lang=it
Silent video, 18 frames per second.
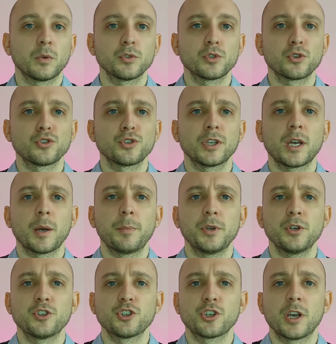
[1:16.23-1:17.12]
Questo si
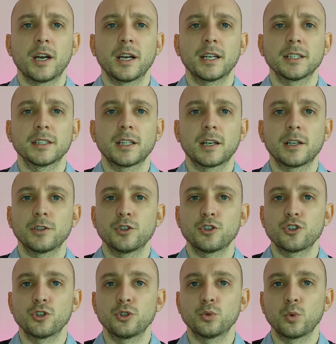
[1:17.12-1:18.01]
capisce anche dalla
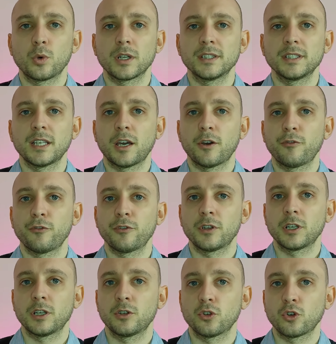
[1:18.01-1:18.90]
dicitura
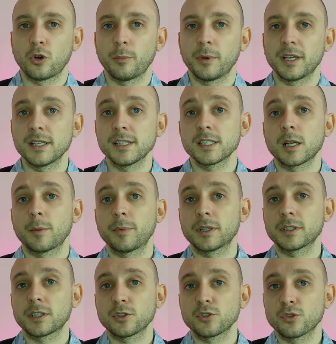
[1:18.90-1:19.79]
TF nel nome che sta
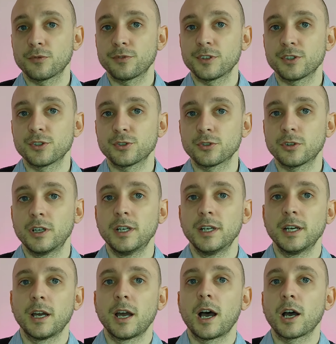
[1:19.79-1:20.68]
per tasso fisso.
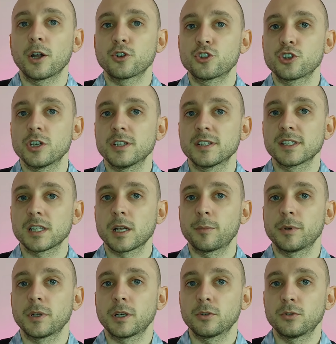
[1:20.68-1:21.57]
AG
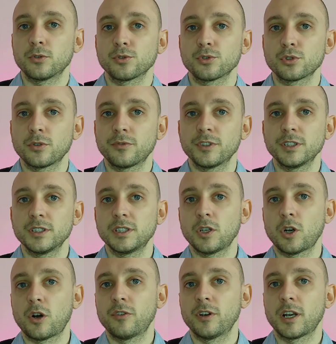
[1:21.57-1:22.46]
sta per agosto,
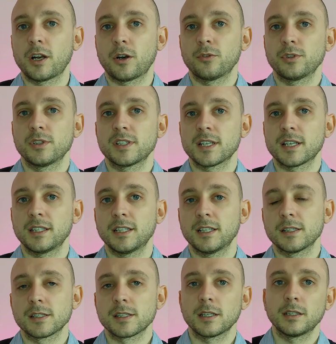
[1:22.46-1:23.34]
29 l'anno di
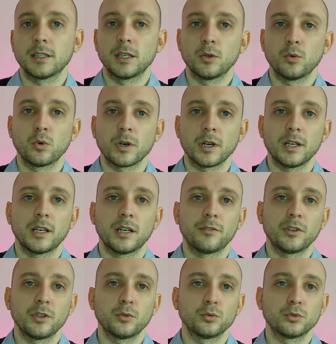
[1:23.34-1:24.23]
scadenza ed EUR è
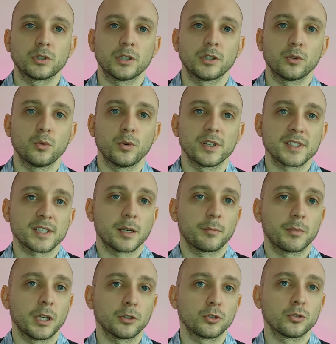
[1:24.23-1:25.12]
la valuta in cui è
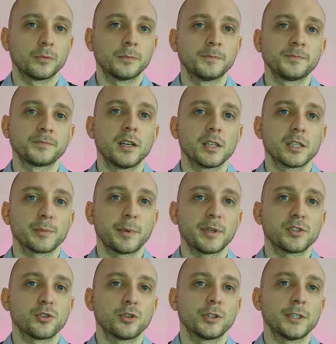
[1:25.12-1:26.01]
scambiato.
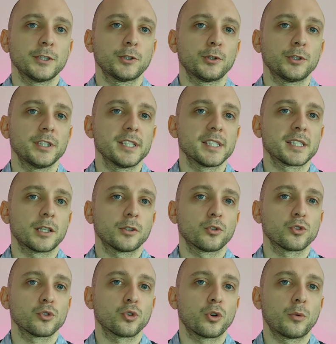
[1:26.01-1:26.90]
Spesso i titoli di
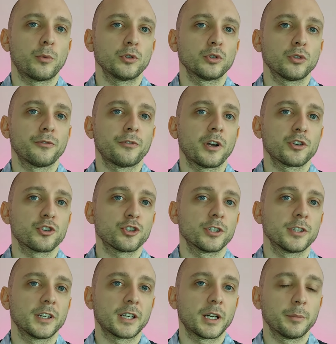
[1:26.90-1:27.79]
Stato sono molto
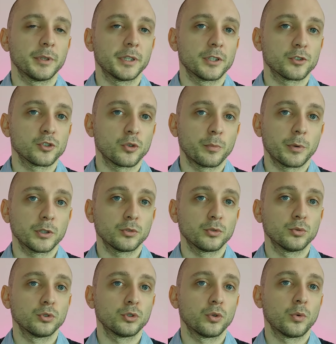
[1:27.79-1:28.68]
facili da capire,
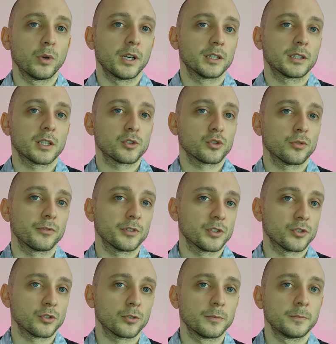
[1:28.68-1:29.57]
soprattutto quelli a tasso
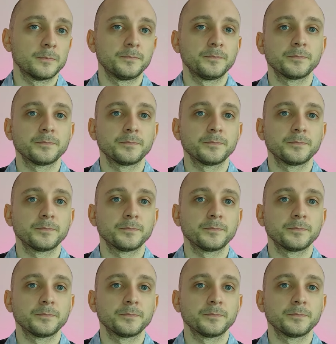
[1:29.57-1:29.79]
fisso.